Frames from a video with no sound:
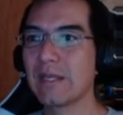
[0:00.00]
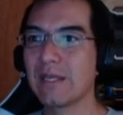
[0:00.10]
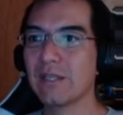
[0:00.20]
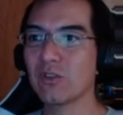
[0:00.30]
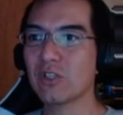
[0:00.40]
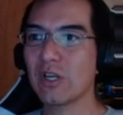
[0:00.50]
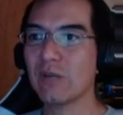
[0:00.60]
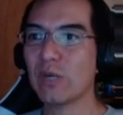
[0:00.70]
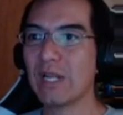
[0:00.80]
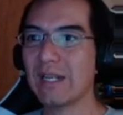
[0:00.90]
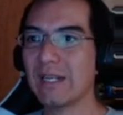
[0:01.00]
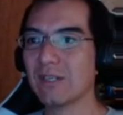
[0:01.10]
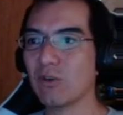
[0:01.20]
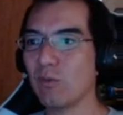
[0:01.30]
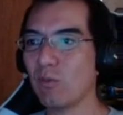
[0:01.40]
Entonces ahora voy a leer
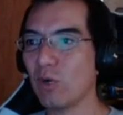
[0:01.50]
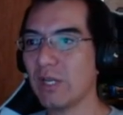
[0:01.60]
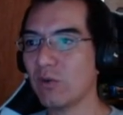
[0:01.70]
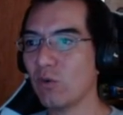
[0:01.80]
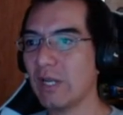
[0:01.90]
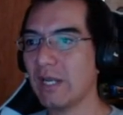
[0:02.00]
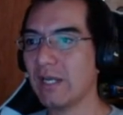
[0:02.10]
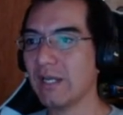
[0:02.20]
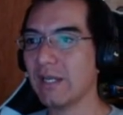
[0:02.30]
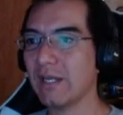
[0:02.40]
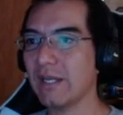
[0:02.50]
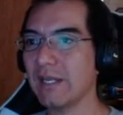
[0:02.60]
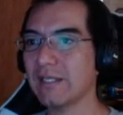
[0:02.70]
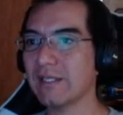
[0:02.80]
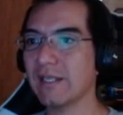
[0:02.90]
como molécula
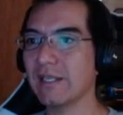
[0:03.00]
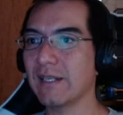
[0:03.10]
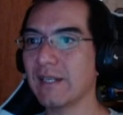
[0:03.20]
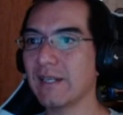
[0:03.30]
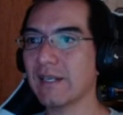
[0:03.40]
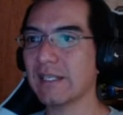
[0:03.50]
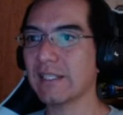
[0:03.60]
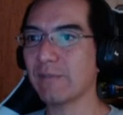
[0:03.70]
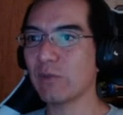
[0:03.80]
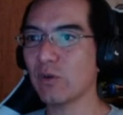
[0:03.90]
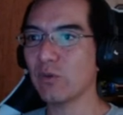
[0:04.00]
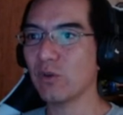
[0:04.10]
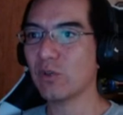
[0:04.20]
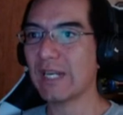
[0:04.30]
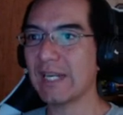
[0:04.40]
este receptor, un
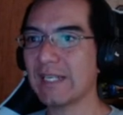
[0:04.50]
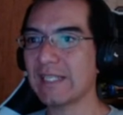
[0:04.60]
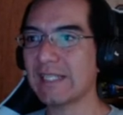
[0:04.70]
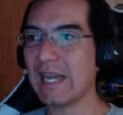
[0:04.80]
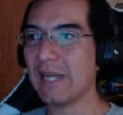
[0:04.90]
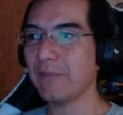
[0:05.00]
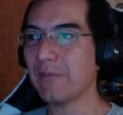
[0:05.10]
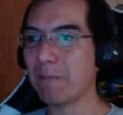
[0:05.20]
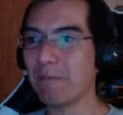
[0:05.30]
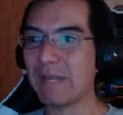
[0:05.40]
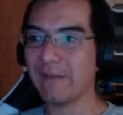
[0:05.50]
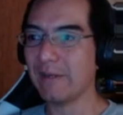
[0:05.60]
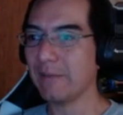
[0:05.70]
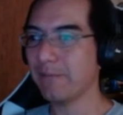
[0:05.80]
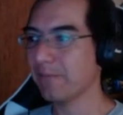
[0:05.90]
OGXA en
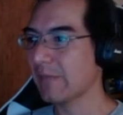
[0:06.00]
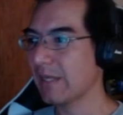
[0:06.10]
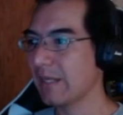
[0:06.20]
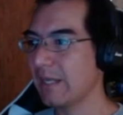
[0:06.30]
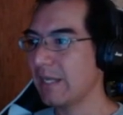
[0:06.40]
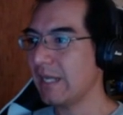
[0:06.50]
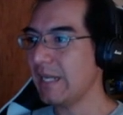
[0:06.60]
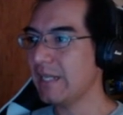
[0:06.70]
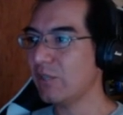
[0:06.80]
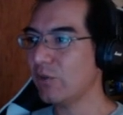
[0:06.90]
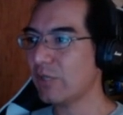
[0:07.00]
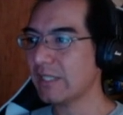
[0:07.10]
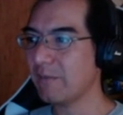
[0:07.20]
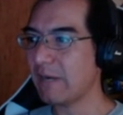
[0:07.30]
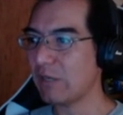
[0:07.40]
PDB, y tengo que
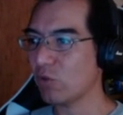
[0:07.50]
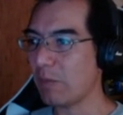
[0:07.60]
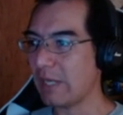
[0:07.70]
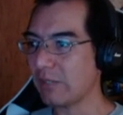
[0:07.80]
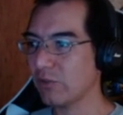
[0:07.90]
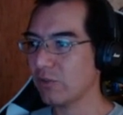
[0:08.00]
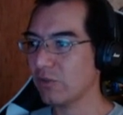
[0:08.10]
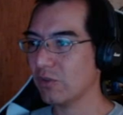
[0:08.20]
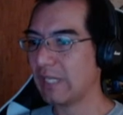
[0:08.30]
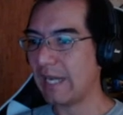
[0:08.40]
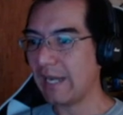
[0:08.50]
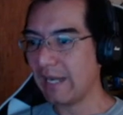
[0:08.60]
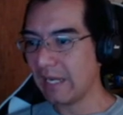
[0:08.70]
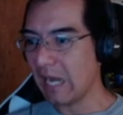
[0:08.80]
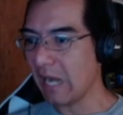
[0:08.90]
hacer varios pasos,
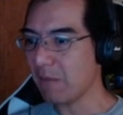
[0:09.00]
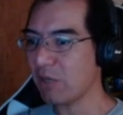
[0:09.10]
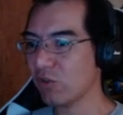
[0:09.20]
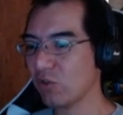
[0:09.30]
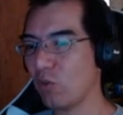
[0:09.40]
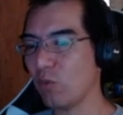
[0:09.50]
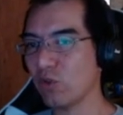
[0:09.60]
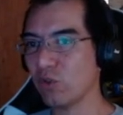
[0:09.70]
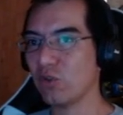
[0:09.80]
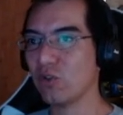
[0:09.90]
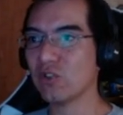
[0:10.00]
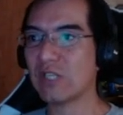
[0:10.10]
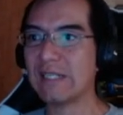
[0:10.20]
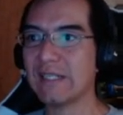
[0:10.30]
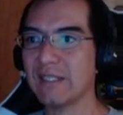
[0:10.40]
que al menos como yo los he
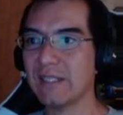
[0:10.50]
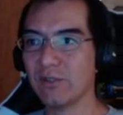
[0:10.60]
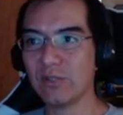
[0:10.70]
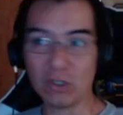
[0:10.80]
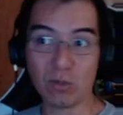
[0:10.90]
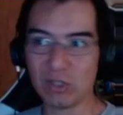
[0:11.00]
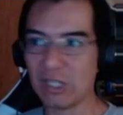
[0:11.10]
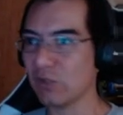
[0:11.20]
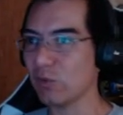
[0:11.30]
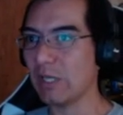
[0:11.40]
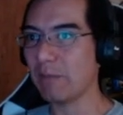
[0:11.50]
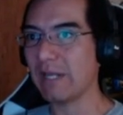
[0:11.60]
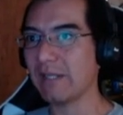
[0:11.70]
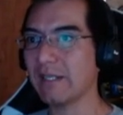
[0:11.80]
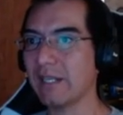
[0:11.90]
entendido es como se los voy a
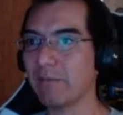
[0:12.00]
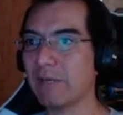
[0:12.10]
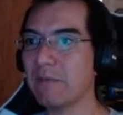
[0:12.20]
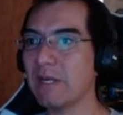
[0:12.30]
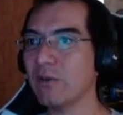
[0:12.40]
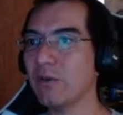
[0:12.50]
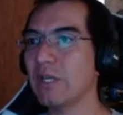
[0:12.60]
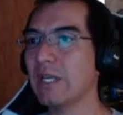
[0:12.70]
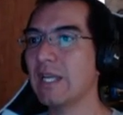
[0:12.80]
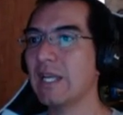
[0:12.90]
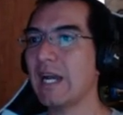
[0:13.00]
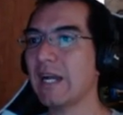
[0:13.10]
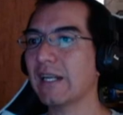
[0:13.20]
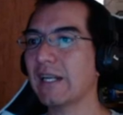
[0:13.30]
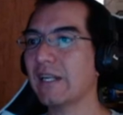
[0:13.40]
platicar. Primero,
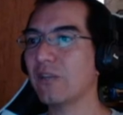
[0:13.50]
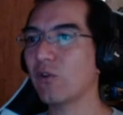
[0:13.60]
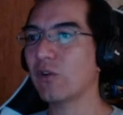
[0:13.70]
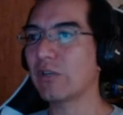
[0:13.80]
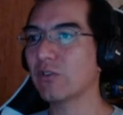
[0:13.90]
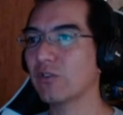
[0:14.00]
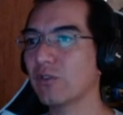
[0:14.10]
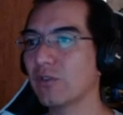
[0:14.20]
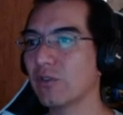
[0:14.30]
agregar hidrógenos.